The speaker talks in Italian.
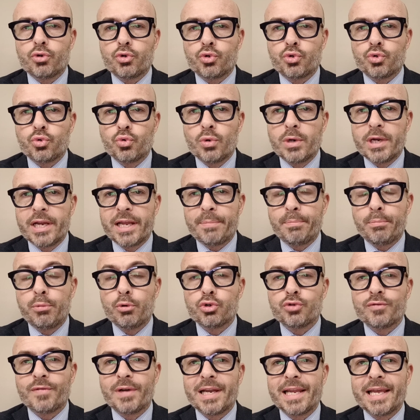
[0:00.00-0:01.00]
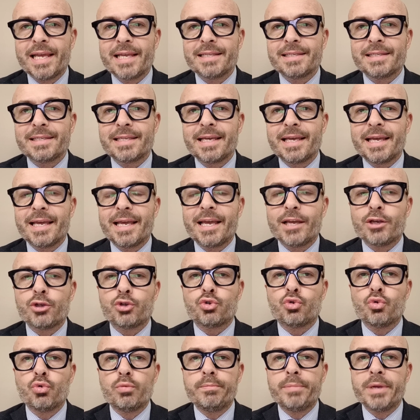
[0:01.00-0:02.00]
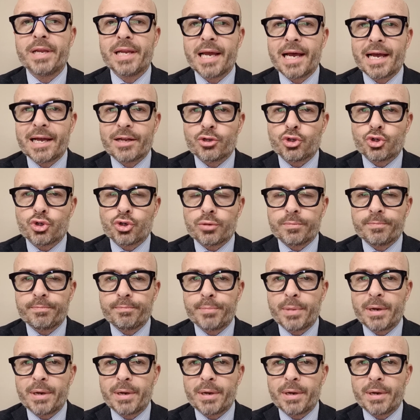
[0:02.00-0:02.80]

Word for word: sulle plusvalenze e sul bilancio.